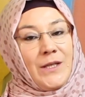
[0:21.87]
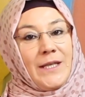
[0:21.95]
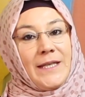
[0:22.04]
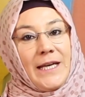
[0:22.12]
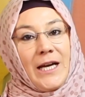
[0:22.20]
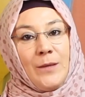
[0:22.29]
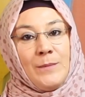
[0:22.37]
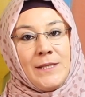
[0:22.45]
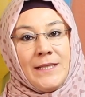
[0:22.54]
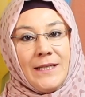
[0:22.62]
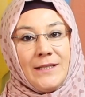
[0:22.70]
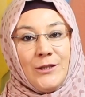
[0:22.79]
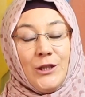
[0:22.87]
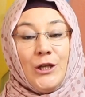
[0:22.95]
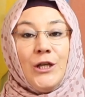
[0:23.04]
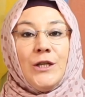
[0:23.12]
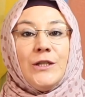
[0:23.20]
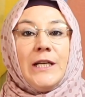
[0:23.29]
Hikayemizin adı
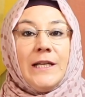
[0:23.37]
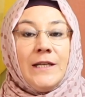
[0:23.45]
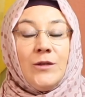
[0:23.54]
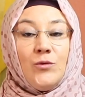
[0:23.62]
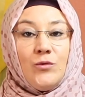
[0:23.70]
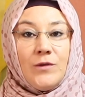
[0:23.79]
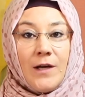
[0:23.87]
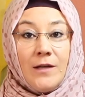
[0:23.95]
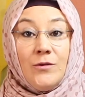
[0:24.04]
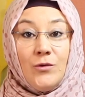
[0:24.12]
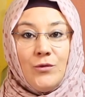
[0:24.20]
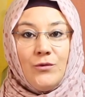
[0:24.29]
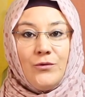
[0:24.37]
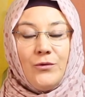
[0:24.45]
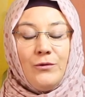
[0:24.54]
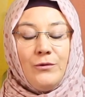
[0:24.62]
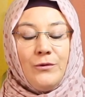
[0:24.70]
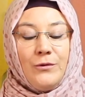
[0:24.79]
Dilini Tutan
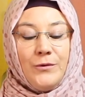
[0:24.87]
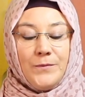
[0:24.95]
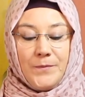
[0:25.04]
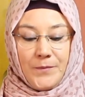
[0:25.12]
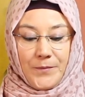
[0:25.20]
Kurtuldu.